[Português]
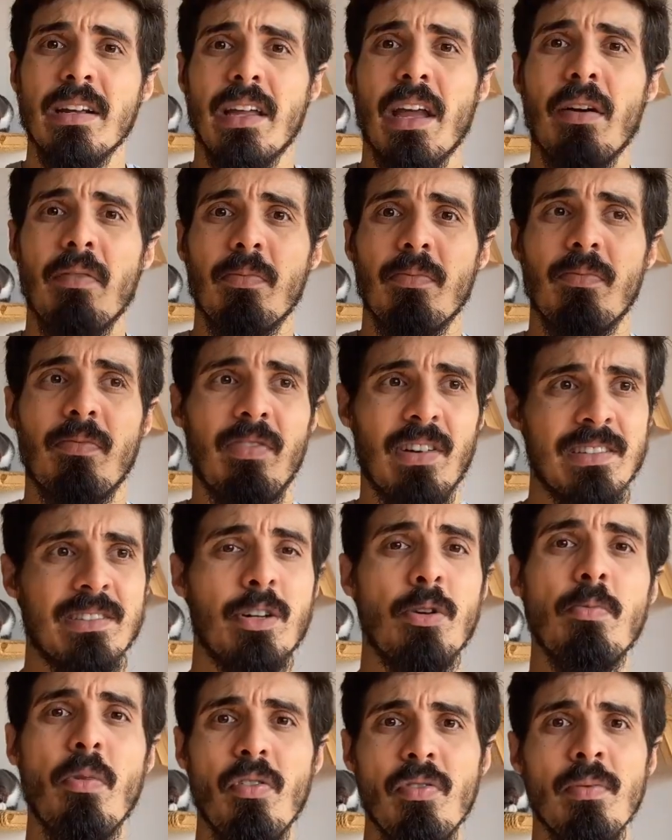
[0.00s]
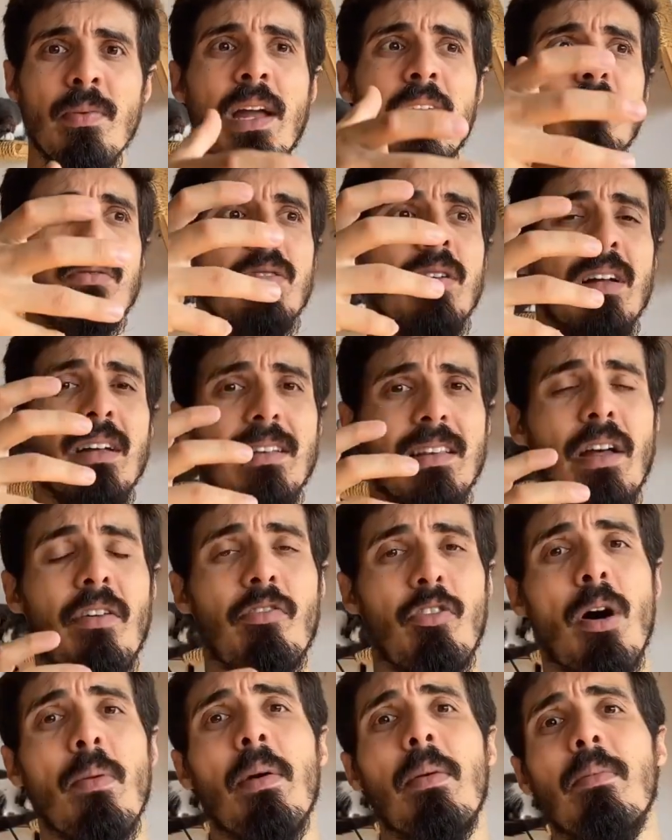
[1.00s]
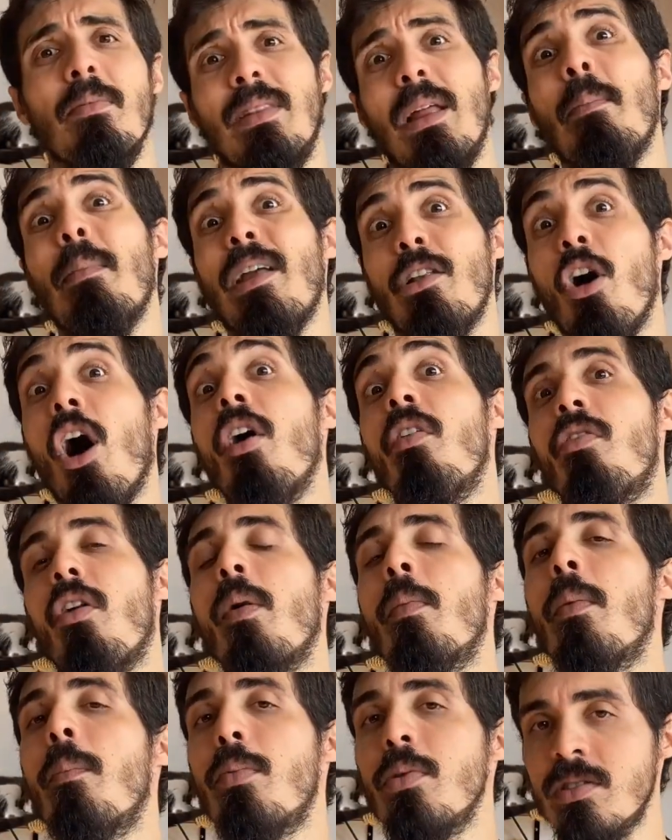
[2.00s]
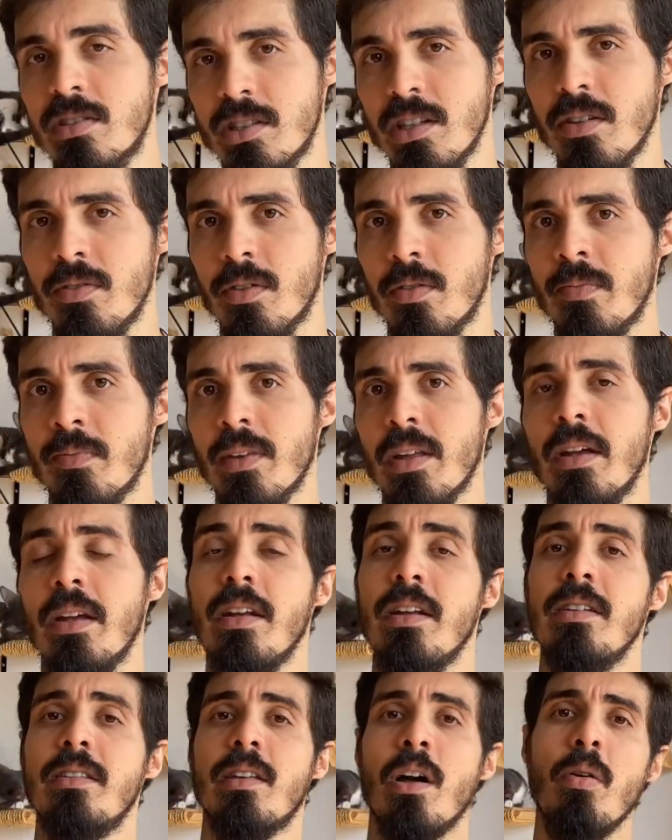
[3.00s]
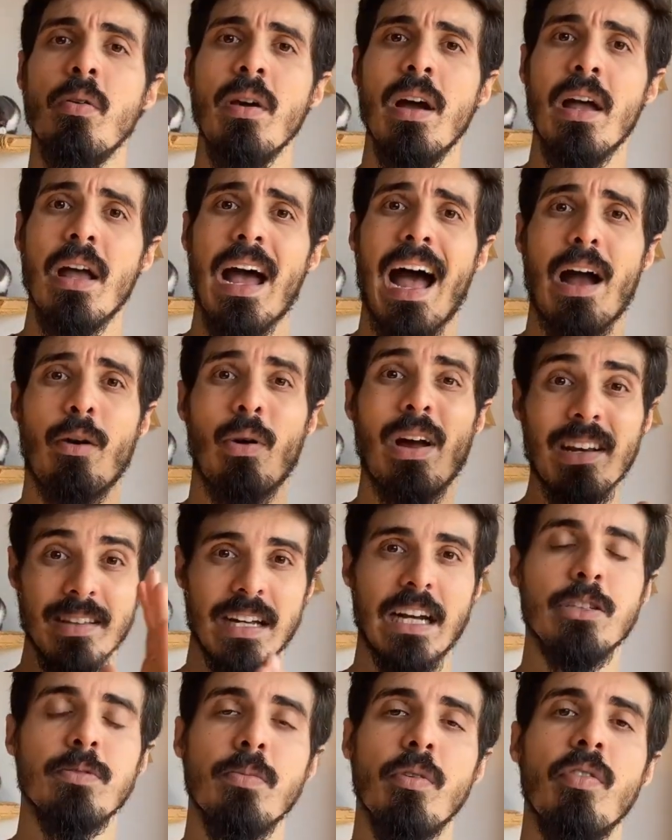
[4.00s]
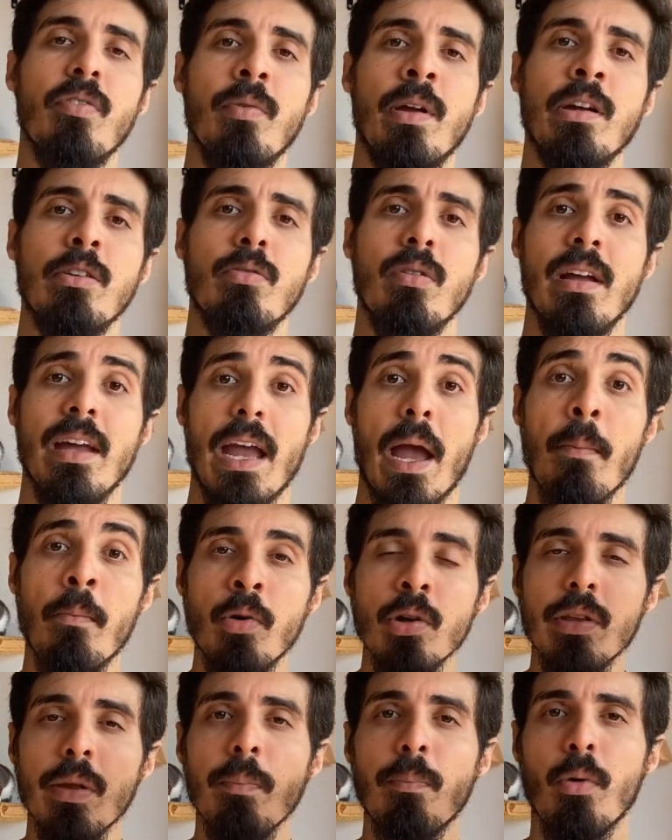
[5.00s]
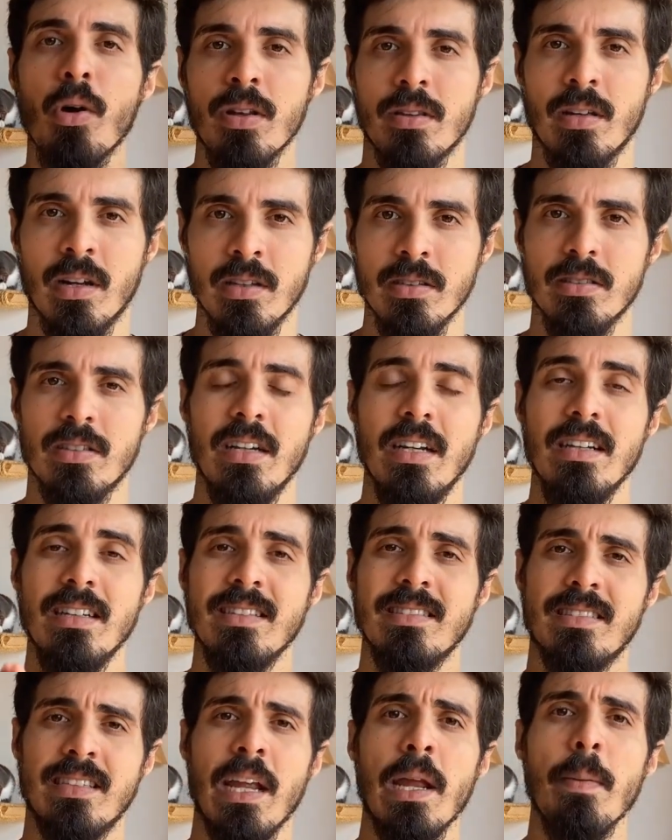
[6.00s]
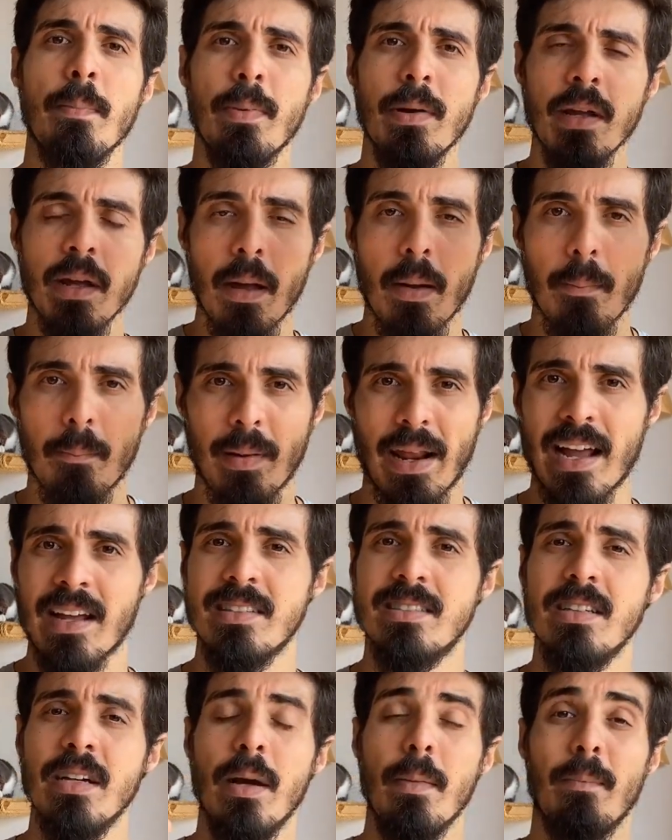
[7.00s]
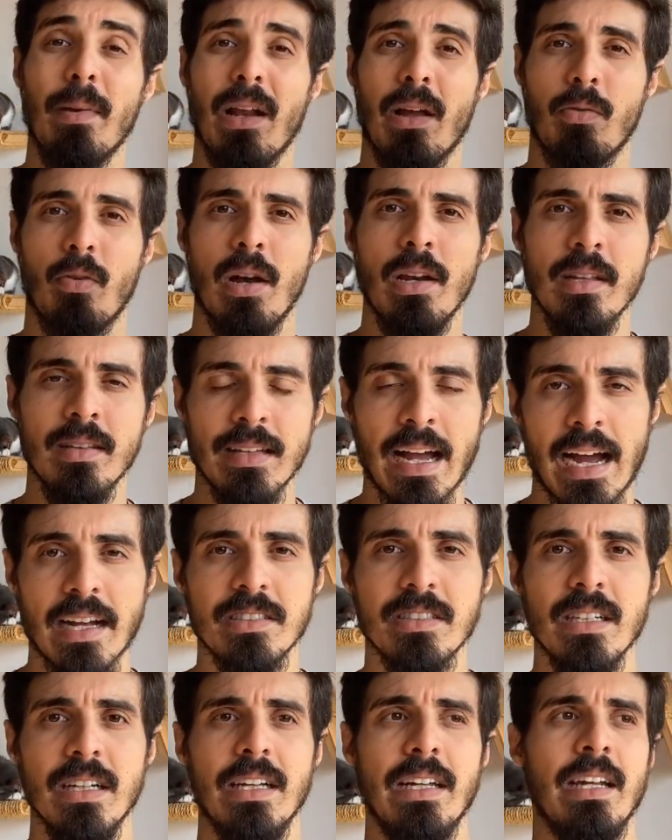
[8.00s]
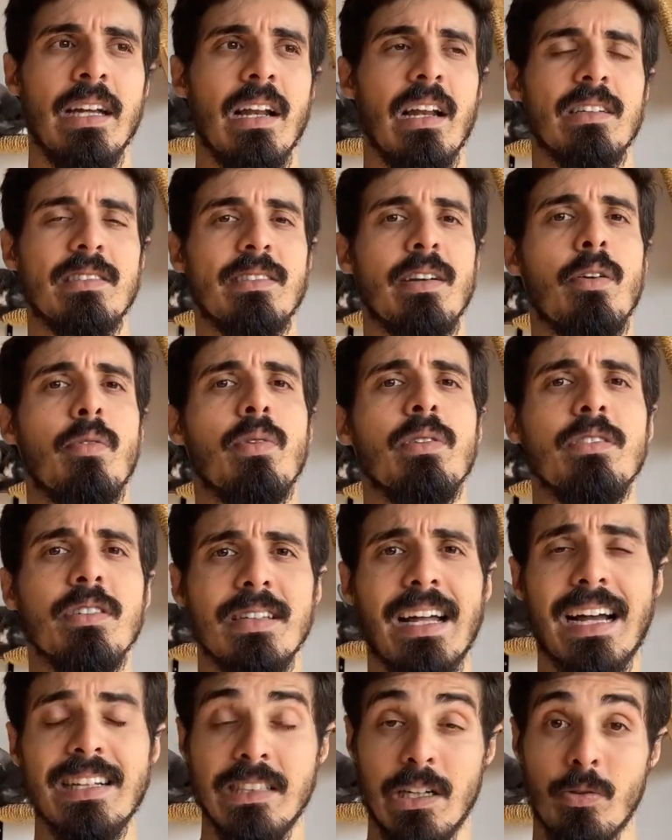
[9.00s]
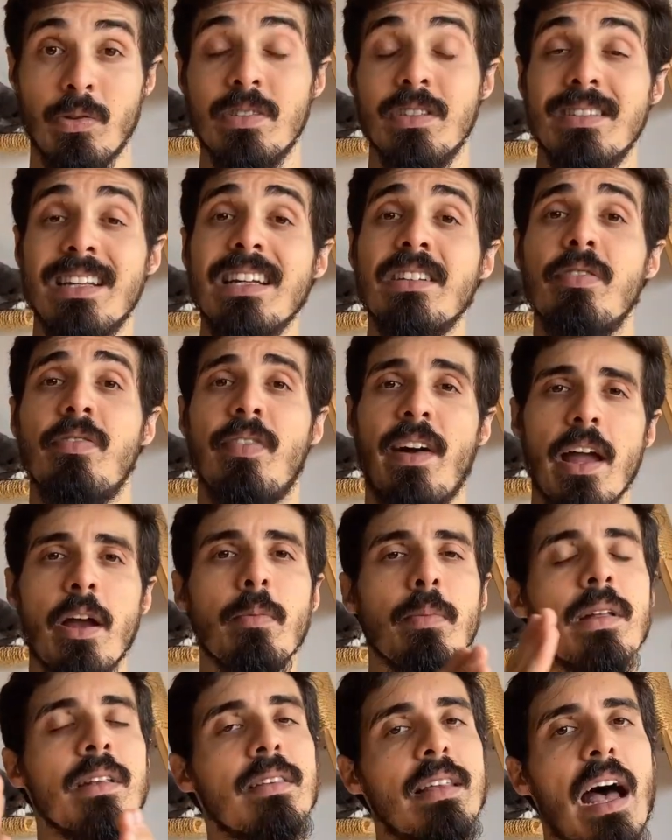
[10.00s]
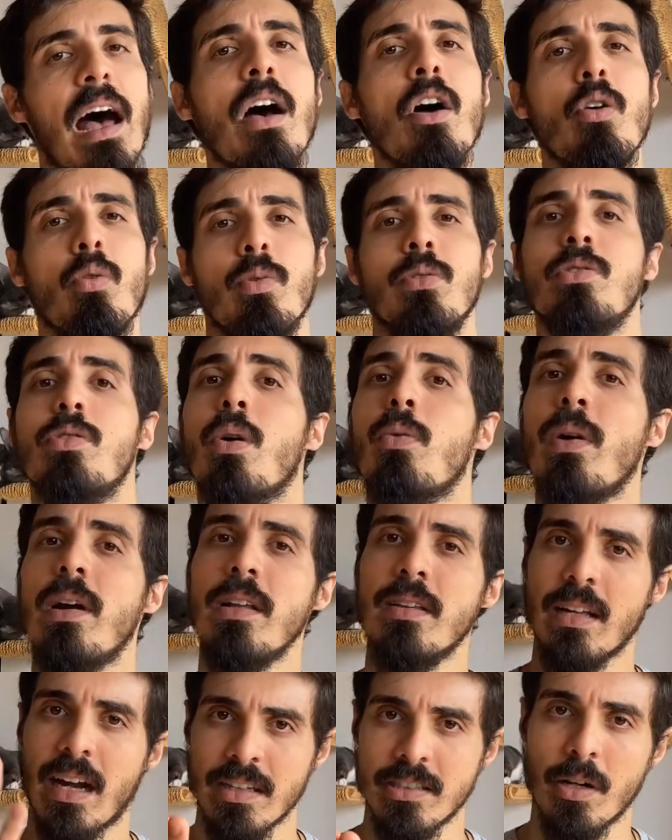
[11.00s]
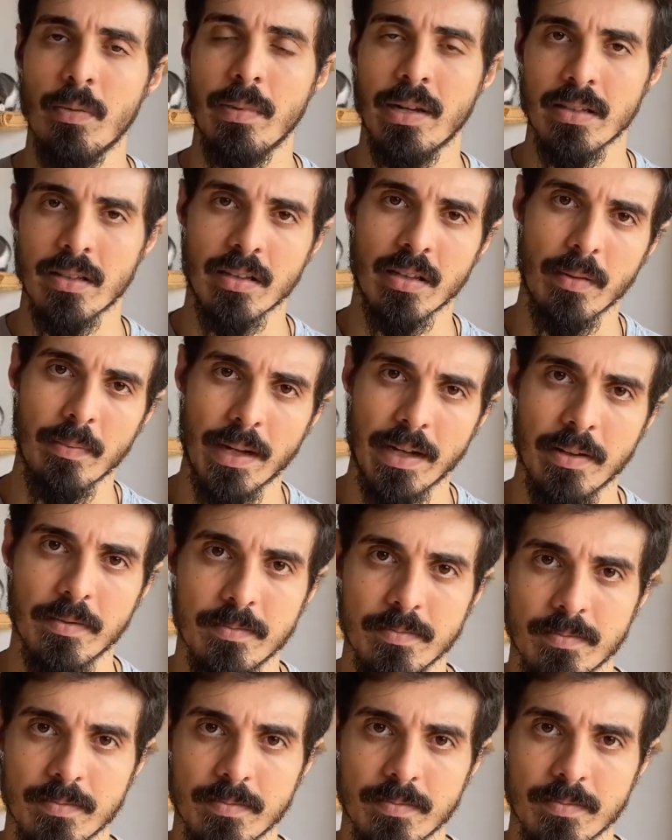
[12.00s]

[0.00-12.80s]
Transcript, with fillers: que é fazer o um movimento na, forma, na melhor forma possível. Então, a qualidade do movimento é muito importante. Sempre preze pela qualidade em relação à quantidade. A quantidade vai aumentar quando sua qualidade aumenta também.